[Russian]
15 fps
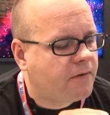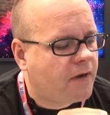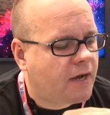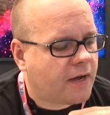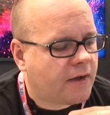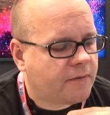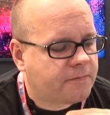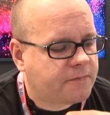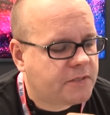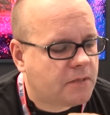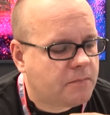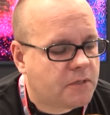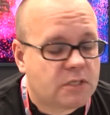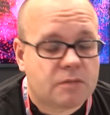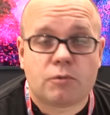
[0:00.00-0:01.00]
а
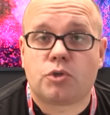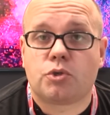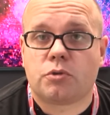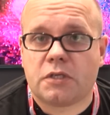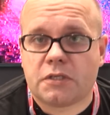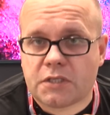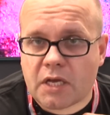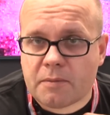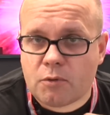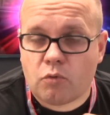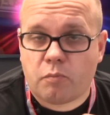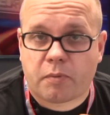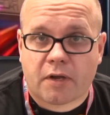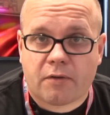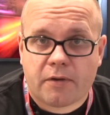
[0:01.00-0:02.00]
всеми этими чудесами
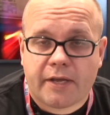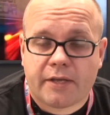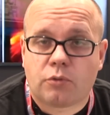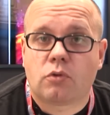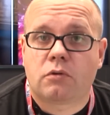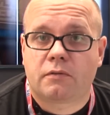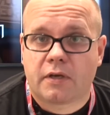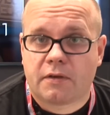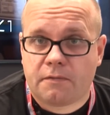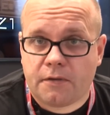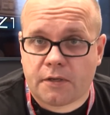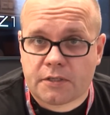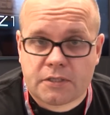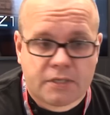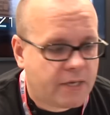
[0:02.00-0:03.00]
управляет новая
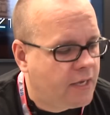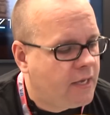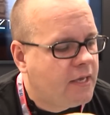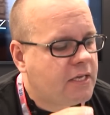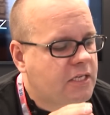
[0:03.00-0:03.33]
версия